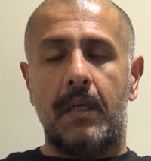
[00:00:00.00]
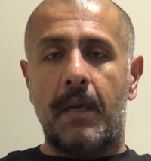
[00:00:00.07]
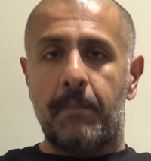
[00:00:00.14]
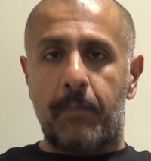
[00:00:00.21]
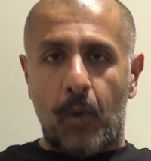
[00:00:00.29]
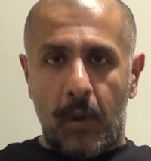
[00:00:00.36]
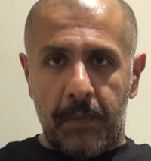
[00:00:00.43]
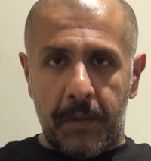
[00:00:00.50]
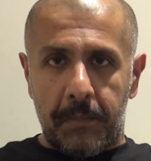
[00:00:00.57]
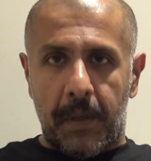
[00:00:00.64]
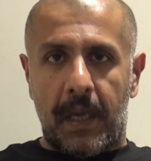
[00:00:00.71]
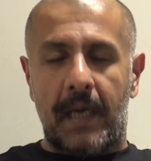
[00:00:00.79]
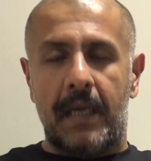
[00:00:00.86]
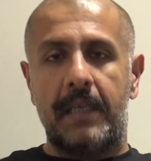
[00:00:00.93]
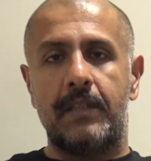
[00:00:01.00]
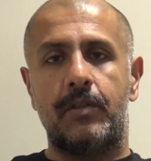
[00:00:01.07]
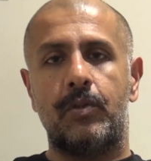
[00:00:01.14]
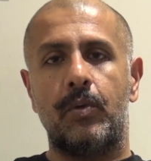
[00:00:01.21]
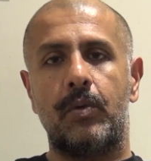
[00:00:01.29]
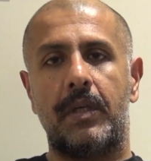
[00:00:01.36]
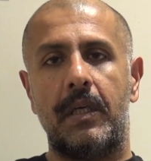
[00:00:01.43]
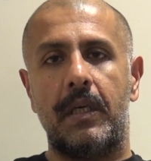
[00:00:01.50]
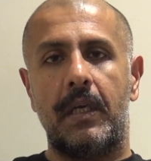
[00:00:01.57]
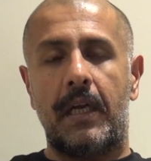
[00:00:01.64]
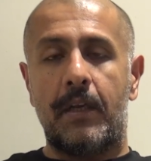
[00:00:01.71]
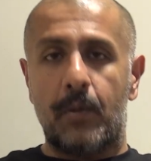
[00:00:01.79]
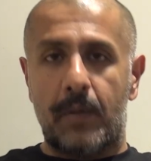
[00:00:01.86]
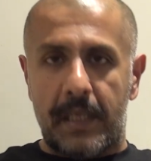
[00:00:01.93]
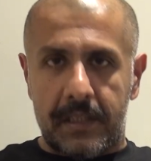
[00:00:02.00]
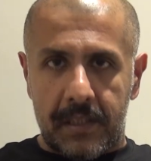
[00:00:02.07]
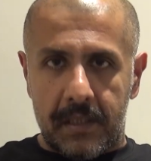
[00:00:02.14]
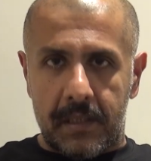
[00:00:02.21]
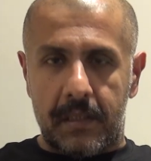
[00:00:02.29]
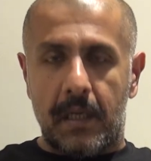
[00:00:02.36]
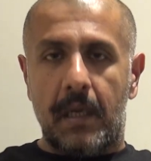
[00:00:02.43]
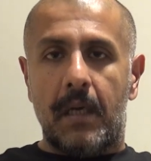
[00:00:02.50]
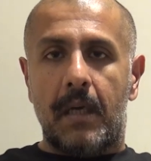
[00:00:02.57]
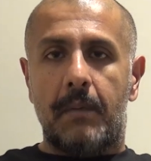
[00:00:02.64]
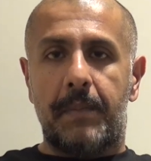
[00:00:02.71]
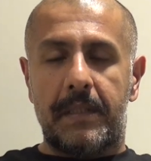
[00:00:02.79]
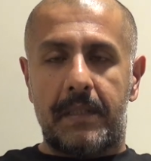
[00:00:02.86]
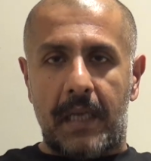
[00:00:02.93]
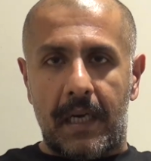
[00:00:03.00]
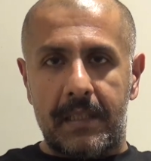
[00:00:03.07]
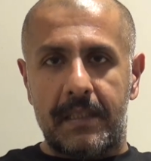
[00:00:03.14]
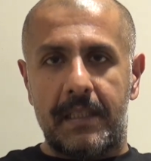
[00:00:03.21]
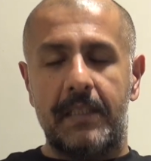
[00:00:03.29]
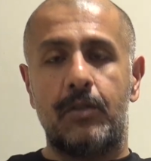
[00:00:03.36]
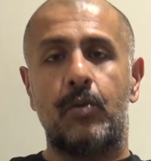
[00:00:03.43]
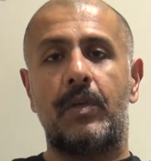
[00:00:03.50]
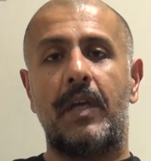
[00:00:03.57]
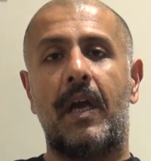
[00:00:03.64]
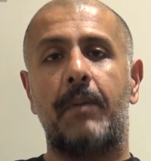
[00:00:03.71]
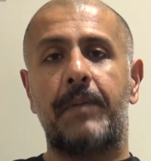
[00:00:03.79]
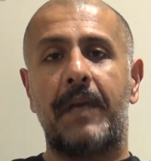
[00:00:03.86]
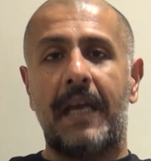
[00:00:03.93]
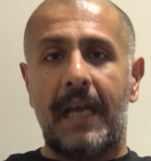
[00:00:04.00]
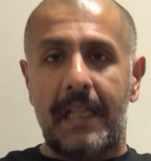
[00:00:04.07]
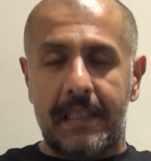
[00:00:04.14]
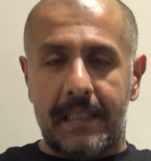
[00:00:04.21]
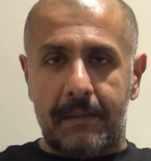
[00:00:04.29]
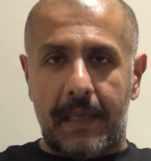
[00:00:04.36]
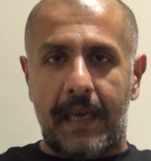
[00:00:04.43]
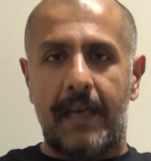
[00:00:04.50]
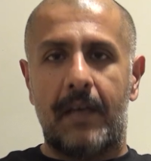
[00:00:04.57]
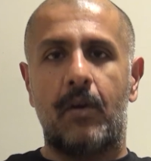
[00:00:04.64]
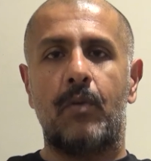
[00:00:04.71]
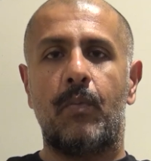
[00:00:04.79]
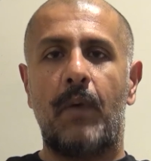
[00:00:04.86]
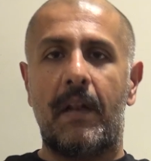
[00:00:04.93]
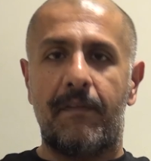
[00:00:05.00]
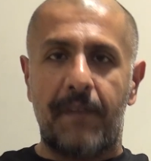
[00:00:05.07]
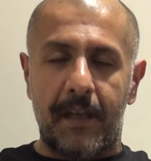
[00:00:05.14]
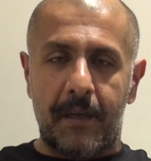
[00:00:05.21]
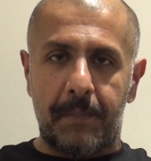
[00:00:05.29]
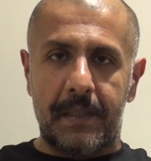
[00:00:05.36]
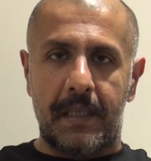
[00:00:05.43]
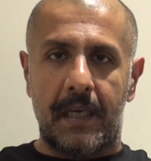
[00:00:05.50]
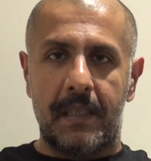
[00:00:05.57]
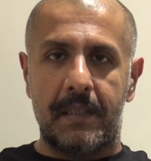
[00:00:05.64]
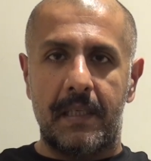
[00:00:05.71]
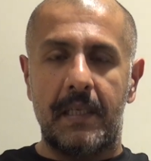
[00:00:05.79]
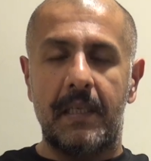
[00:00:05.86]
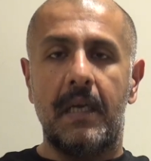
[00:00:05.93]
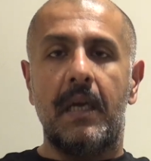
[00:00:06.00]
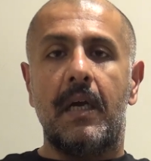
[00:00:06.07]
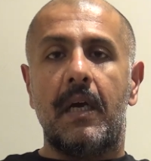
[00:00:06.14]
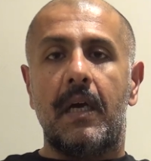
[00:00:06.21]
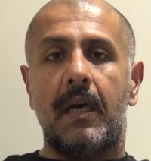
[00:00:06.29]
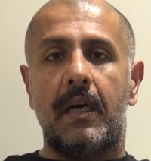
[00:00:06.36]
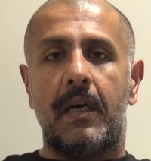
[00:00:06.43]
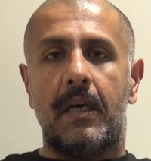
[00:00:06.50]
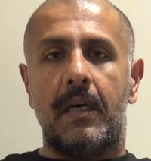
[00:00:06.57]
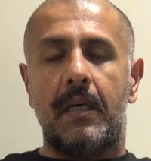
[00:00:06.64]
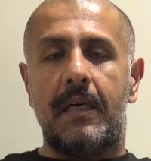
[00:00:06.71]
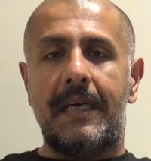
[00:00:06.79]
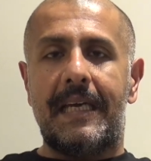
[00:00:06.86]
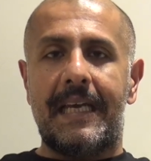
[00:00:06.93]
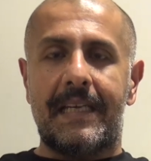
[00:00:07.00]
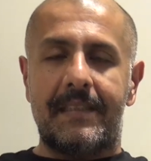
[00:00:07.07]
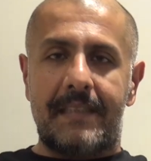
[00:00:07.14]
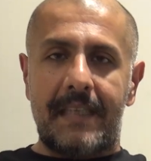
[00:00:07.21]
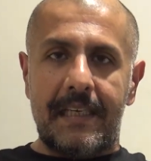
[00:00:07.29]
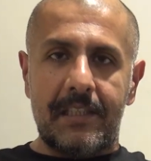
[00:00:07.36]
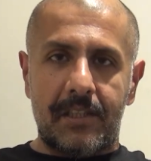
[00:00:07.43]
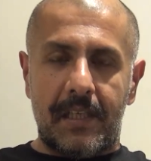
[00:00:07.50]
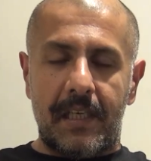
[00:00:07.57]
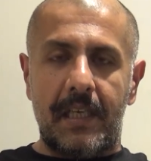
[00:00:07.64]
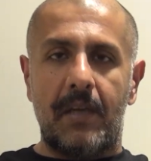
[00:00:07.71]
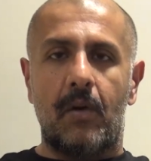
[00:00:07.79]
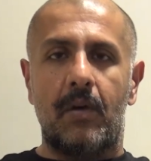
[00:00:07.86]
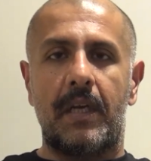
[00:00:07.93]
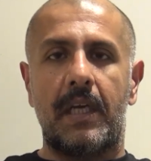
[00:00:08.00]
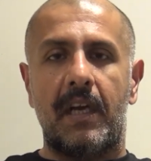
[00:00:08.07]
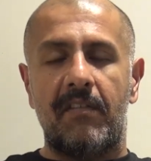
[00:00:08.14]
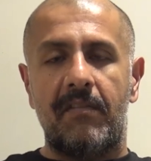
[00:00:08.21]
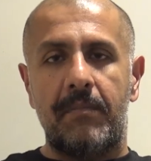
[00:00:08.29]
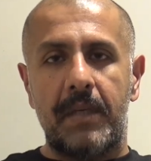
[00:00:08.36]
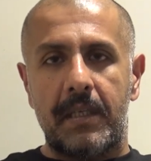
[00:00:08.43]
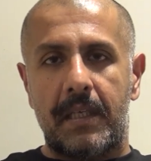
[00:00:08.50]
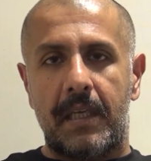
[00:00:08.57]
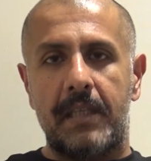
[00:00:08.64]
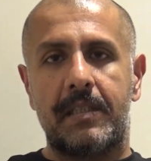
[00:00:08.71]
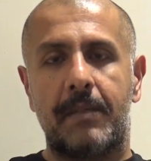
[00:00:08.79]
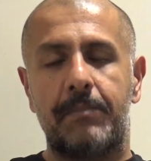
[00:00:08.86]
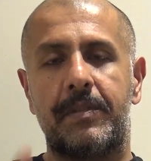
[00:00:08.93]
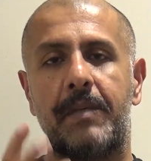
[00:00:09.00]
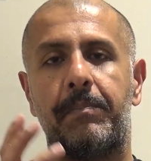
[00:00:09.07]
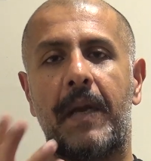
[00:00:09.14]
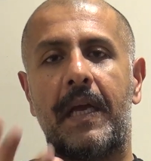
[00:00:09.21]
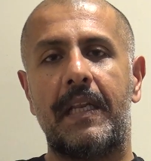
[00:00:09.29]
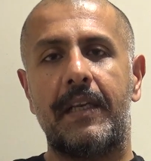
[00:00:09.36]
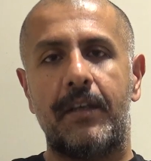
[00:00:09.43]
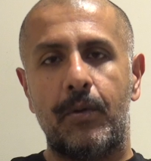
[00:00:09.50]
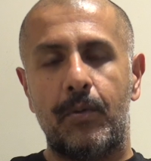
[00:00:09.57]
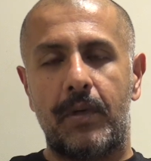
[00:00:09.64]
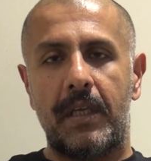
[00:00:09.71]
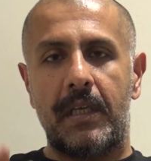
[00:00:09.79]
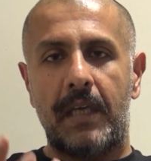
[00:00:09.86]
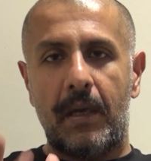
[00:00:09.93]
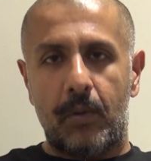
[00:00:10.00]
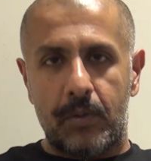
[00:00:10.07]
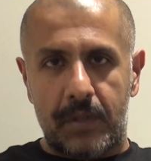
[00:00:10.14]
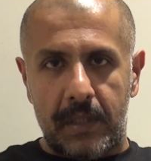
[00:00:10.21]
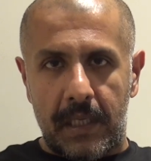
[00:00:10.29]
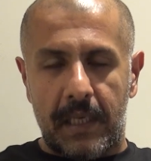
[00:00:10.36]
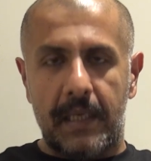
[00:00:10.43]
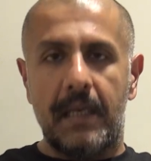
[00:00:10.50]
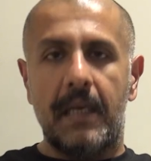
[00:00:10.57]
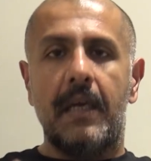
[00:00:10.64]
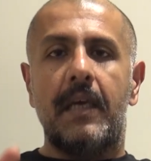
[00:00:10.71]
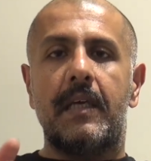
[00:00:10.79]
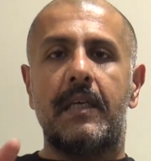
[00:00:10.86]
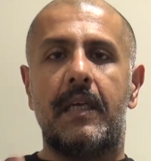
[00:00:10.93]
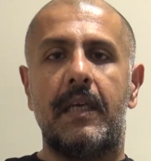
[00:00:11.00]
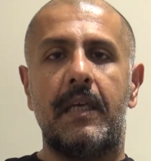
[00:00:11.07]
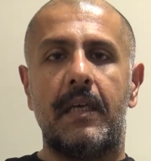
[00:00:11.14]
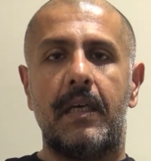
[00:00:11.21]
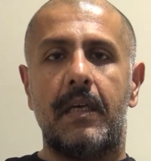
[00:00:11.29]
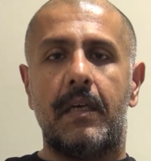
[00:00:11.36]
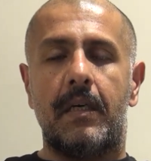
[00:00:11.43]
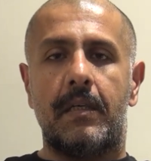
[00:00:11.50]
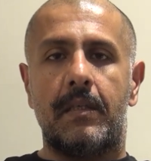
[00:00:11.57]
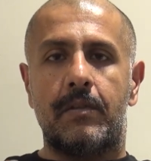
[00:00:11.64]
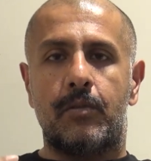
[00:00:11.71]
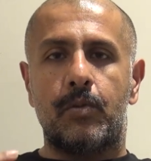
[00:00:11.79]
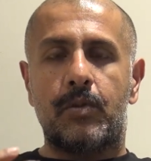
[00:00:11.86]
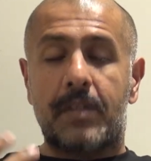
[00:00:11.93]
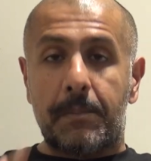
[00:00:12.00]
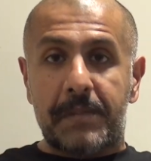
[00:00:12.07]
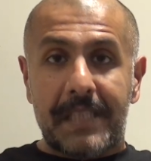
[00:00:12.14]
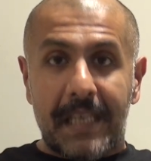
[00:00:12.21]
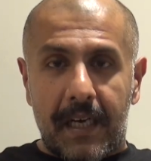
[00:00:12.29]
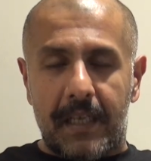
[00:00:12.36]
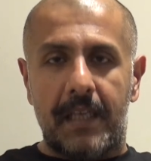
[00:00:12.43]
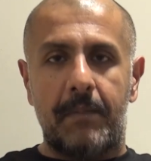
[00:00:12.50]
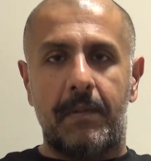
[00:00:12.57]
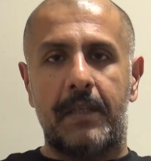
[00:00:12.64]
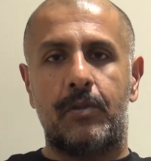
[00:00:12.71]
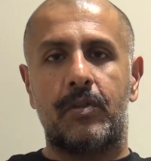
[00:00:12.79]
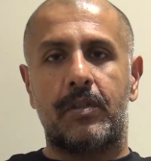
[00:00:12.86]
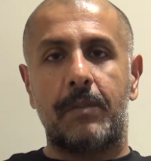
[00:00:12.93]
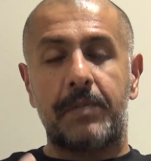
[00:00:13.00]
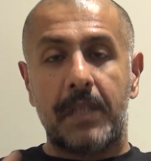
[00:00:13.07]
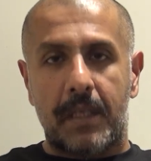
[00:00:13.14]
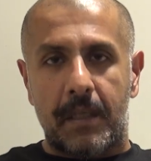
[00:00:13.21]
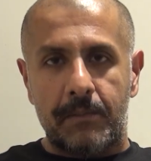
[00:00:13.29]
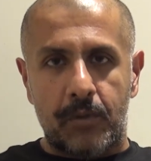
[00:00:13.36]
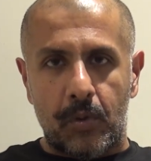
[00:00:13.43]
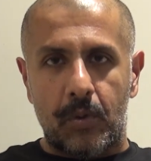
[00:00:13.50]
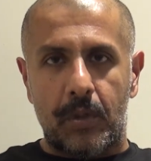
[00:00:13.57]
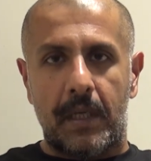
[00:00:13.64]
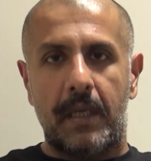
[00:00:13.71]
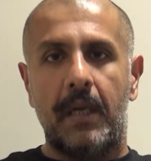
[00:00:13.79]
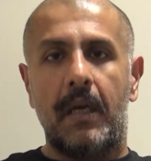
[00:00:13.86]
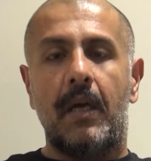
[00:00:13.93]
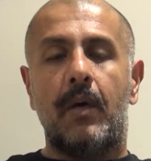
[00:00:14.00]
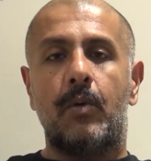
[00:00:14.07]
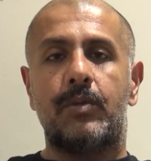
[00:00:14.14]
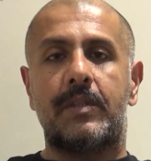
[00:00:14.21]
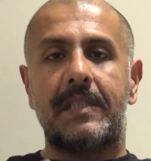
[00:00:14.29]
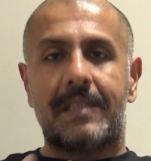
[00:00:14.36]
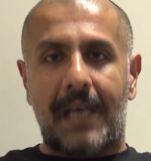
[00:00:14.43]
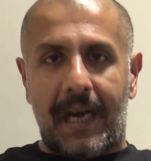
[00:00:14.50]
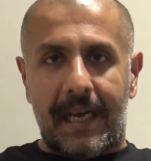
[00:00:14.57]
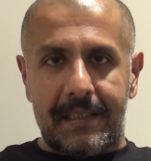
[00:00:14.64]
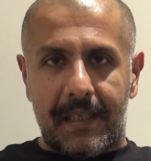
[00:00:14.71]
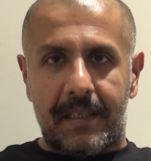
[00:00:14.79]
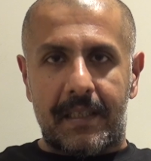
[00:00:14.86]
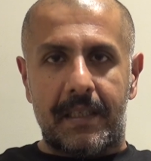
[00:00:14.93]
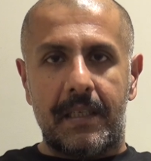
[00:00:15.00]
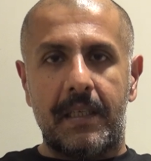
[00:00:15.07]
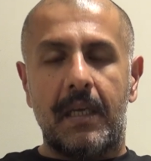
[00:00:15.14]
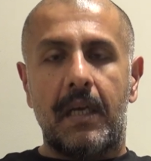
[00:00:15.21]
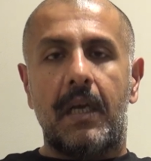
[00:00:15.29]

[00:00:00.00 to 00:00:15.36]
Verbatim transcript: एम्प्लॉयमेंट बढ़ाएं जो कि एजुकेशन पे ध्यान दें जो कि आपकी हेल्थ केयर और वेलफेयर पे ध्यान दें आ, एक देश की और एक गवर्नमेंट की सबसे पहली ड्यूटी ये होती है कि आ, जो सबसे गरीब है जो सबसे कमज़ोर है उसकी सहायता करें